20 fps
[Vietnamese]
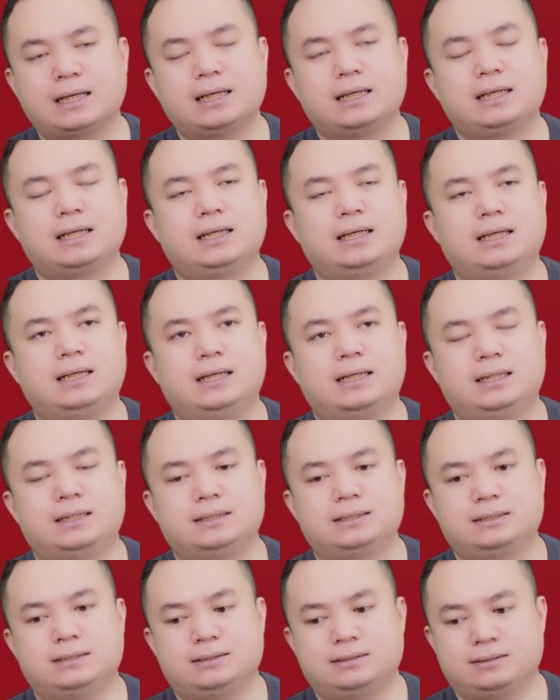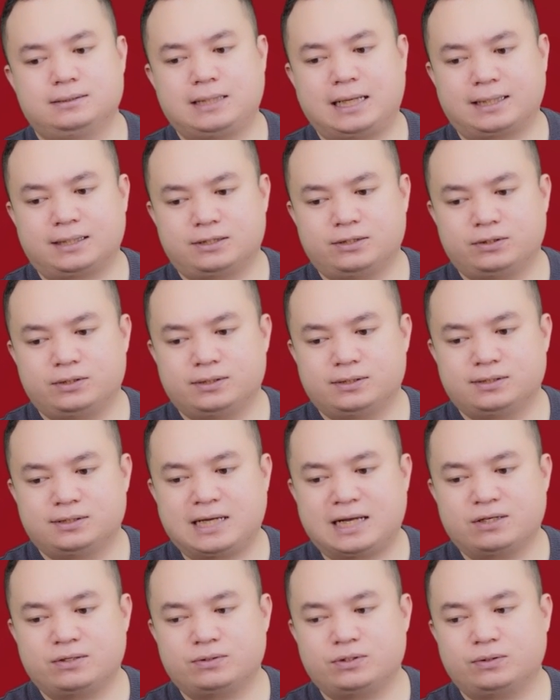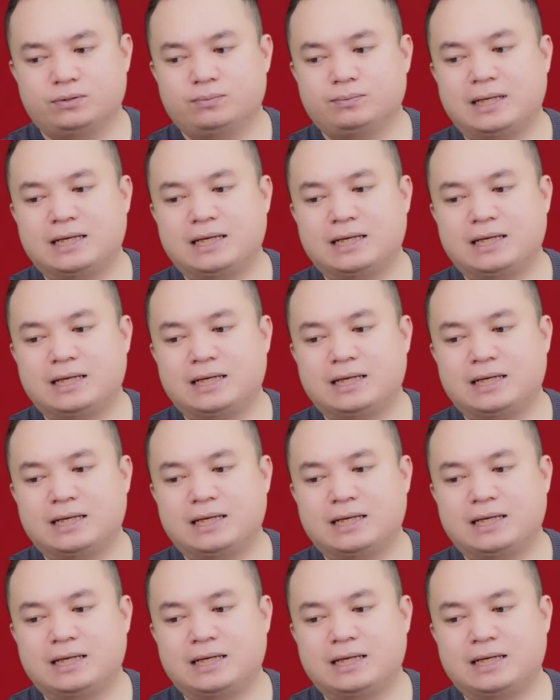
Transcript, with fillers: uh, đặt cho, ra cho, cho chúng